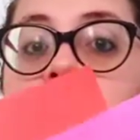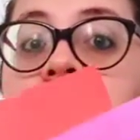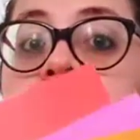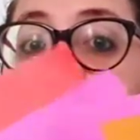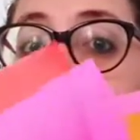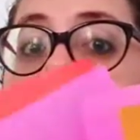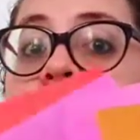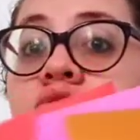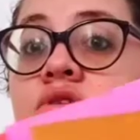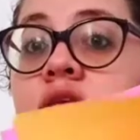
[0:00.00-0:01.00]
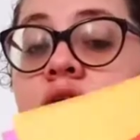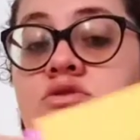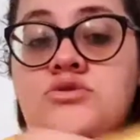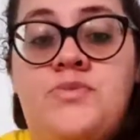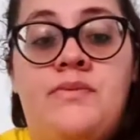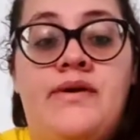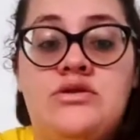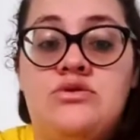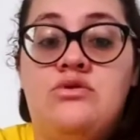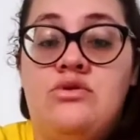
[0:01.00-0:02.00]
Aqui a prof tem os
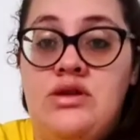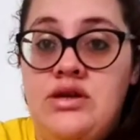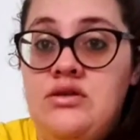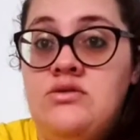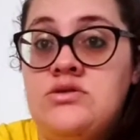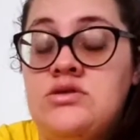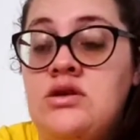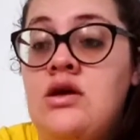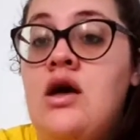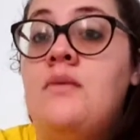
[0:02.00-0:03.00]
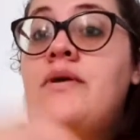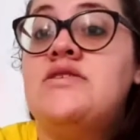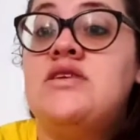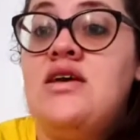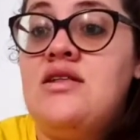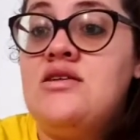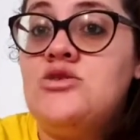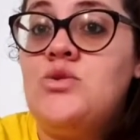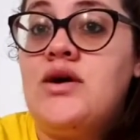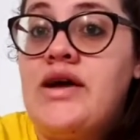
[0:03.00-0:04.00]
papéis coloridos, mas aí na
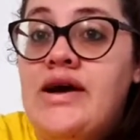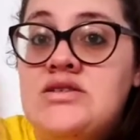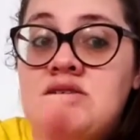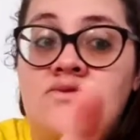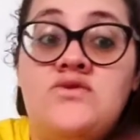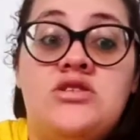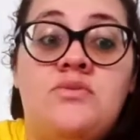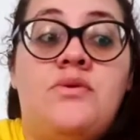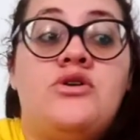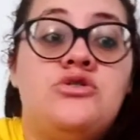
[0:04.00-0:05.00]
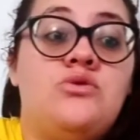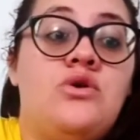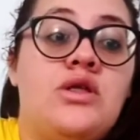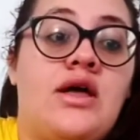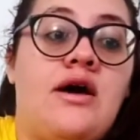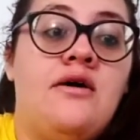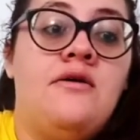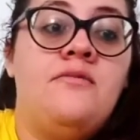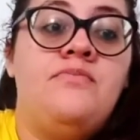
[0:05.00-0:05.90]
sua casa você pode cortar